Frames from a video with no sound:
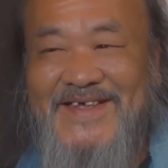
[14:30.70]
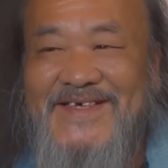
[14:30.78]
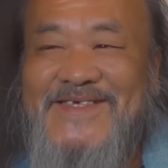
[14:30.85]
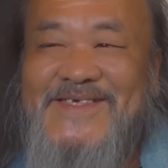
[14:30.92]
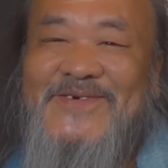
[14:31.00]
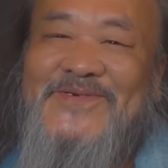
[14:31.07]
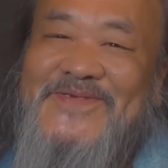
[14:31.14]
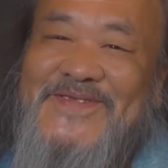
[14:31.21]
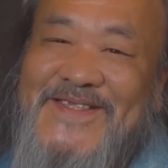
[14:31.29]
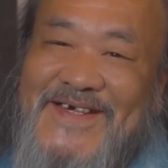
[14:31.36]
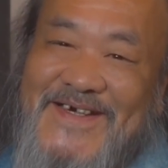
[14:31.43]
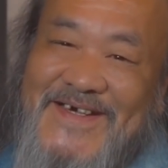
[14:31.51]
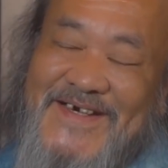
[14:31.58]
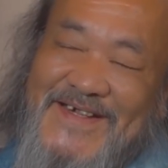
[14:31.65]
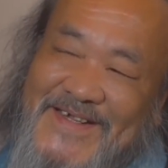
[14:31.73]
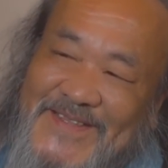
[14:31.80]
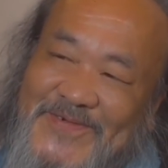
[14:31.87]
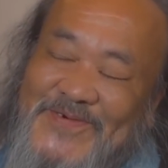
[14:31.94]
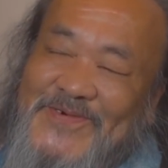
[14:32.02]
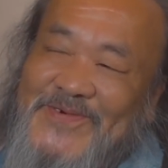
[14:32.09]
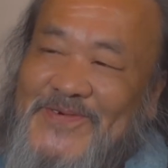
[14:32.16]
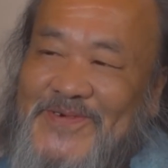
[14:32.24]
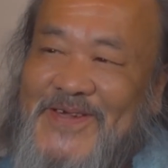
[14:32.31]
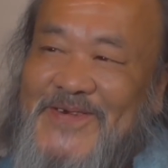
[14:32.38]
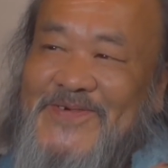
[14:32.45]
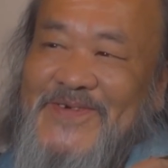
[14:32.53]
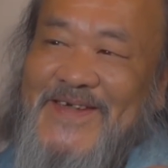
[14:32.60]
その中からど
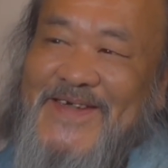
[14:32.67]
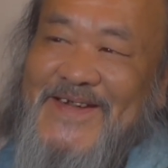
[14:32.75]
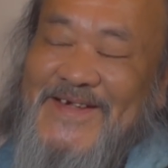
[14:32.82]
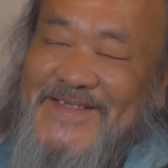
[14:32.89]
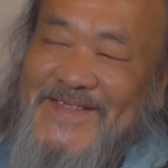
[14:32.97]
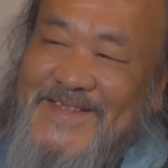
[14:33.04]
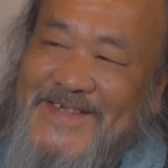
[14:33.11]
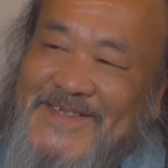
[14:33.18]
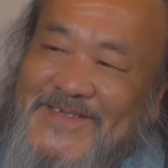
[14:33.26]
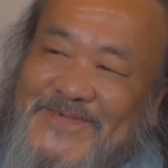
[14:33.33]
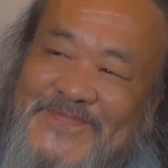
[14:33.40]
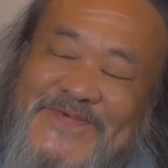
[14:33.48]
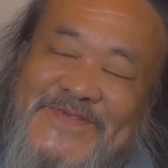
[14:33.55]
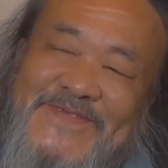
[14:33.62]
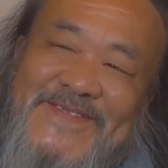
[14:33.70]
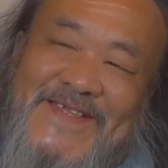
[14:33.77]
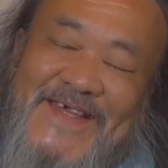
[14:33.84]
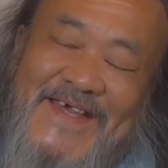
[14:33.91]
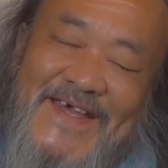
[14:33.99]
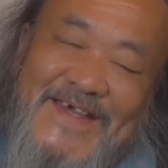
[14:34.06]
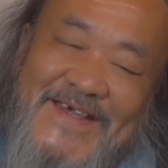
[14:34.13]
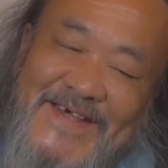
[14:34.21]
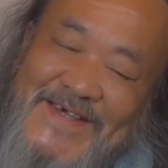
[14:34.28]
れを選んで自分で